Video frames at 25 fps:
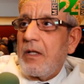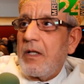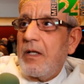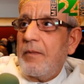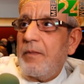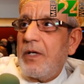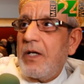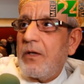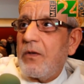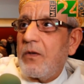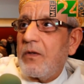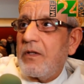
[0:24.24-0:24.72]

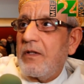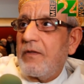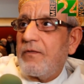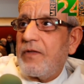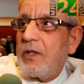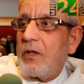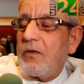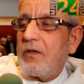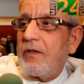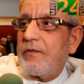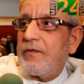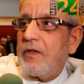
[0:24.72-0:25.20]
محروقين في
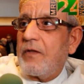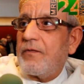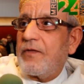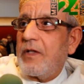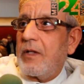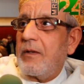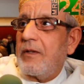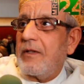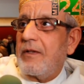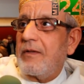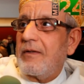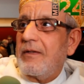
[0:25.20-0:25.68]
الغرفه
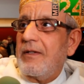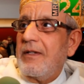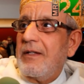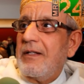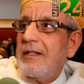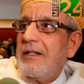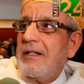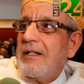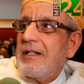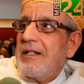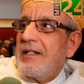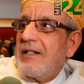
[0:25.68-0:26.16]
في
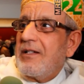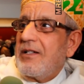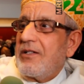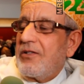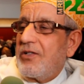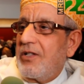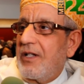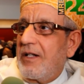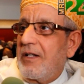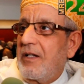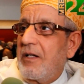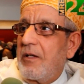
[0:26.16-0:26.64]

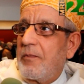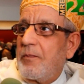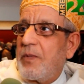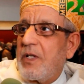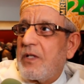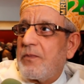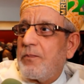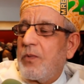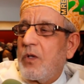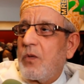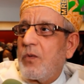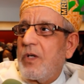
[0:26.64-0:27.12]
شرينا
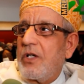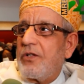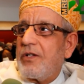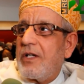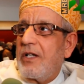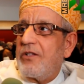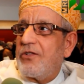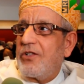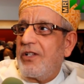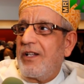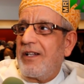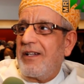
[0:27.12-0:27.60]
الباسبور واش
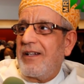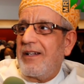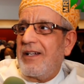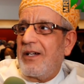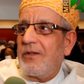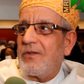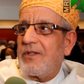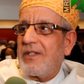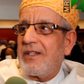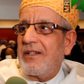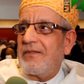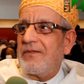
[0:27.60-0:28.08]
غير شريناه
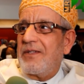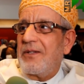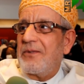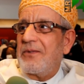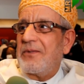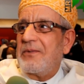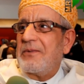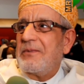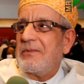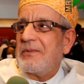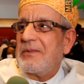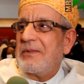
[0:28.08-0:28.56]
وصافي
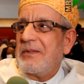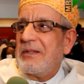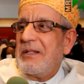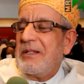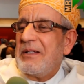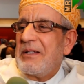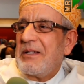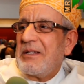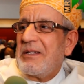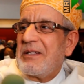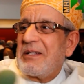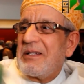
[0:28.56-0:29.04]

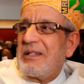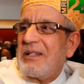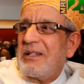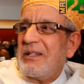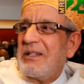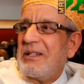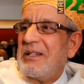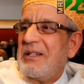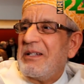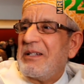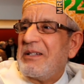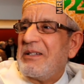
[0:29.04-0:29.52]

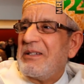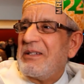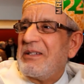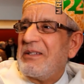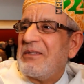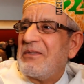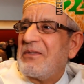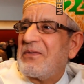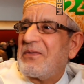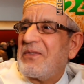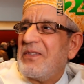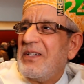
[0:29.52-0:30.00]
63
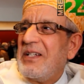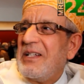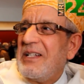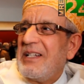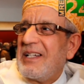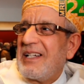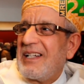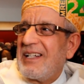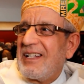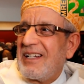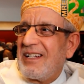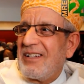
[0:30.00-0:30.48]
كانوا
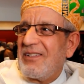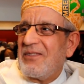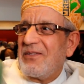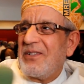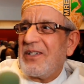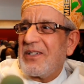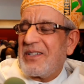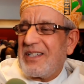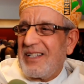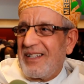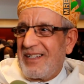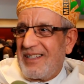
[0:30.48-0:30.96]
كيحرقوه
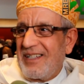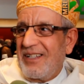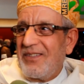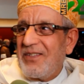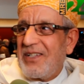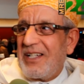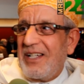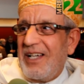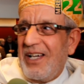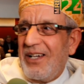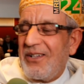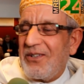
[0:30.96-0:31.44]
كانوا
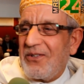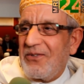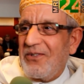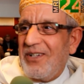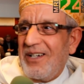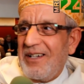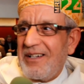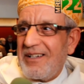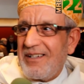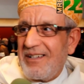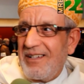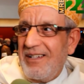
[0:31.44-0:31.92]
كيحرقوه
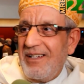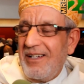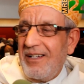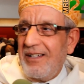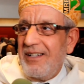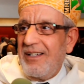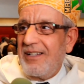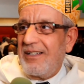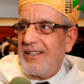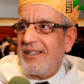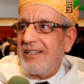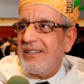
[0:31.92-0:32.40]
حرقنا
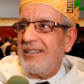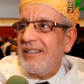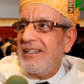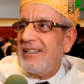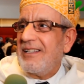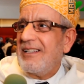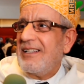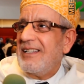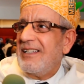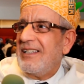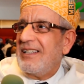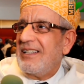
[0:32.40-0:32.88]
حنايا
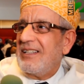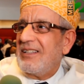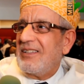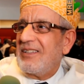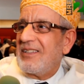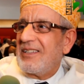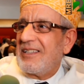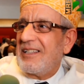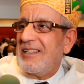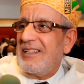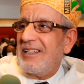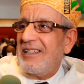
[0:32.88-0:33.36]

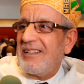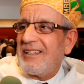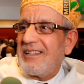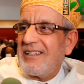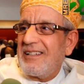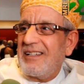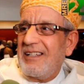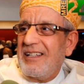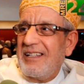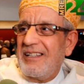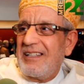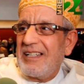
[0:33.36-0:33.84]
والله لا
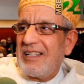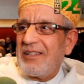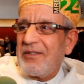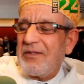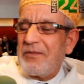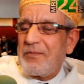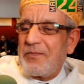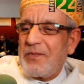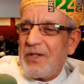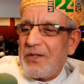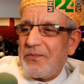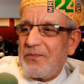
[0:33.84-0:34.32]
حرقنا حنايا غير
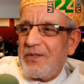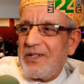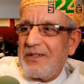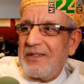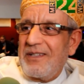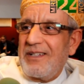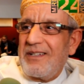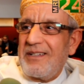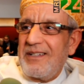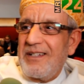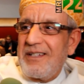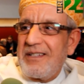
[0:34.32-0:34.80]
الباسبور
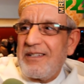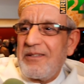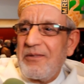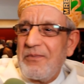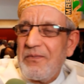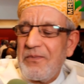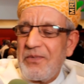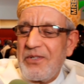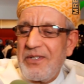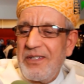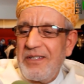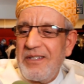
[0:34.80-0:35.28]
ديال الناس
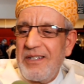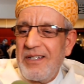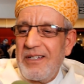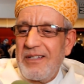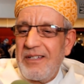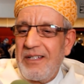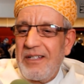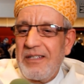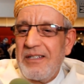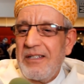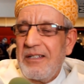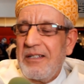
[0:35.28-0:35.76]
ماشي
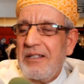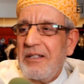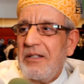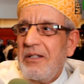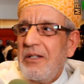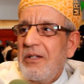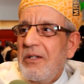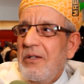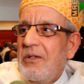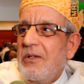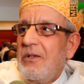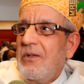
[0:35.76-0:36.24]
ديالنا
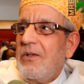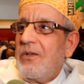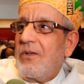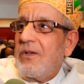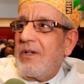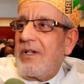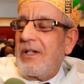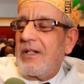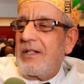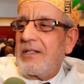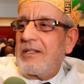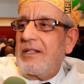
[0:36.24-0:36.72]

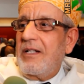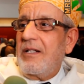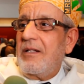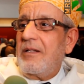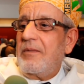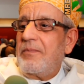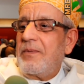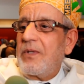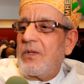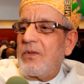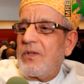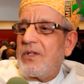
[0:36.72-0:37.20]
وخلطنا
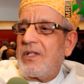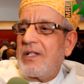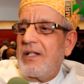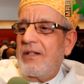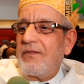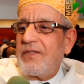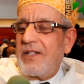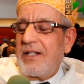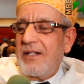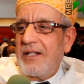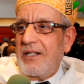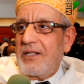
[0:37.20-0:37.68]
البروكسل
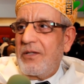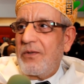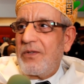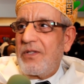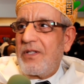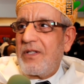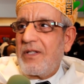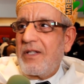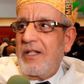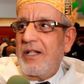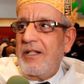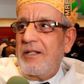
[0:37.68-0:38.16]
في
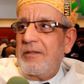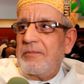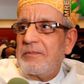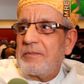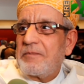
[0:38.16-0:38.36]
63